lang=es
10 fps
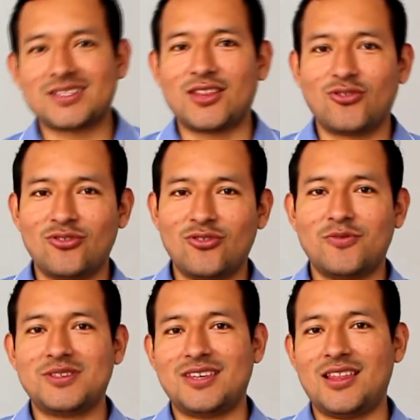es Antonio
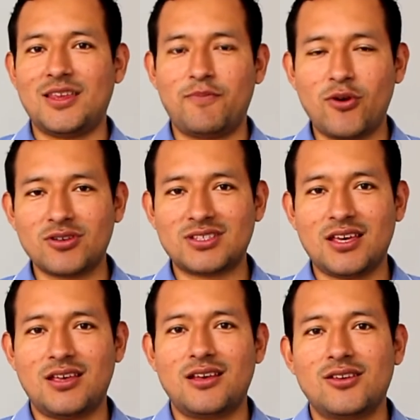Vicente Ponce,
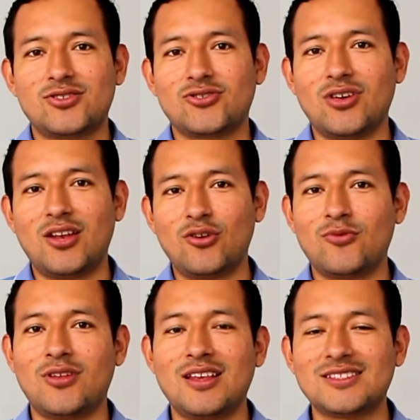soy
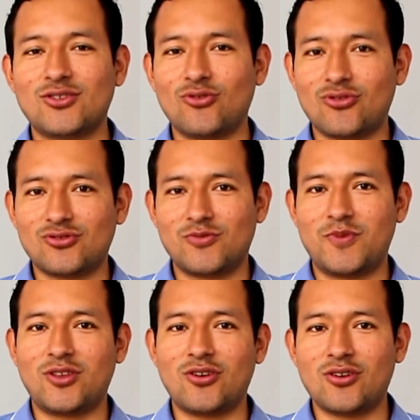alumno del Instituto
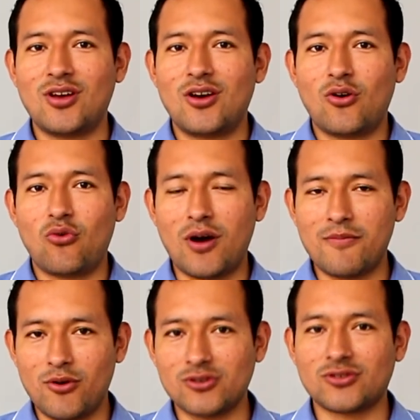Superior Juan
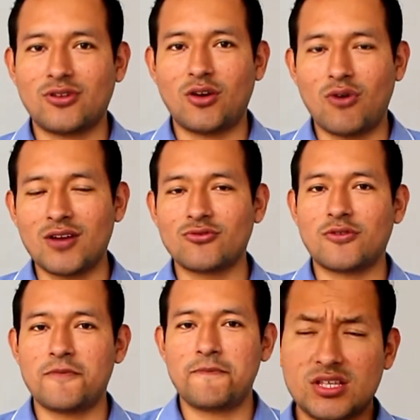Bosco de Huánuco.
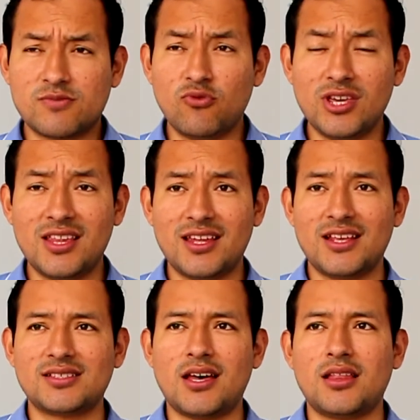Es muy
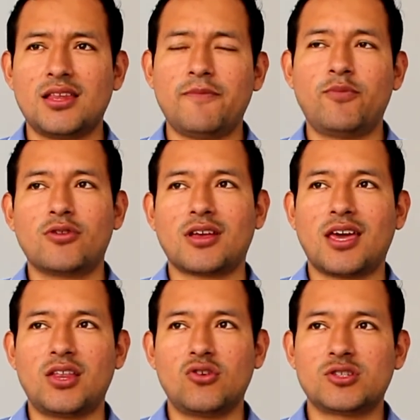interesante
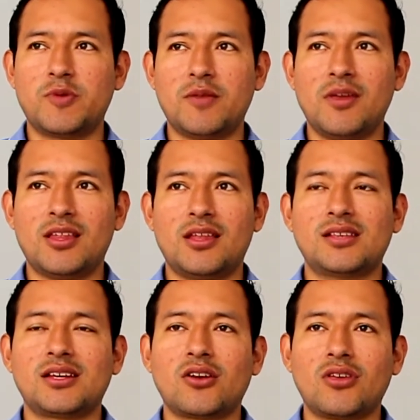porque nos permite
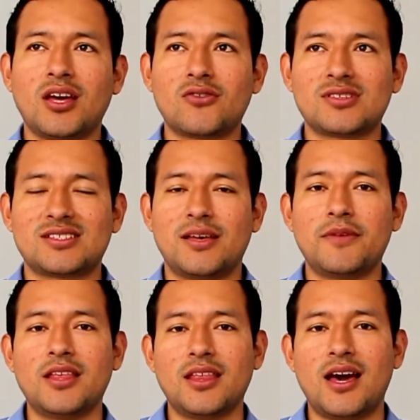desarrollar nuestras
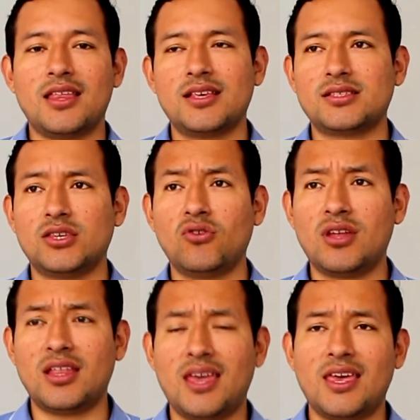habilidades y una
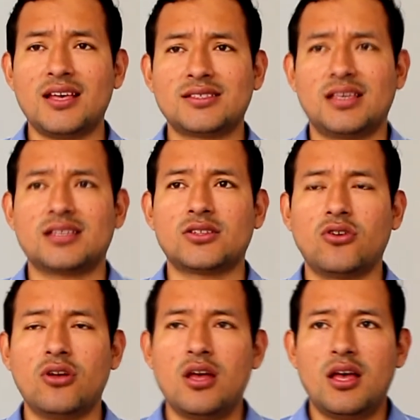de ellas es
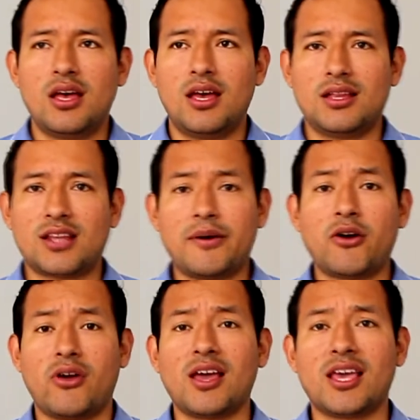¿no?
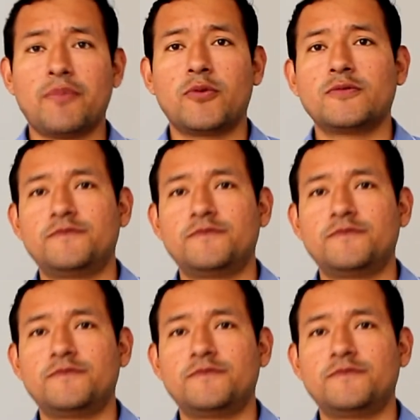trabajo en equipo.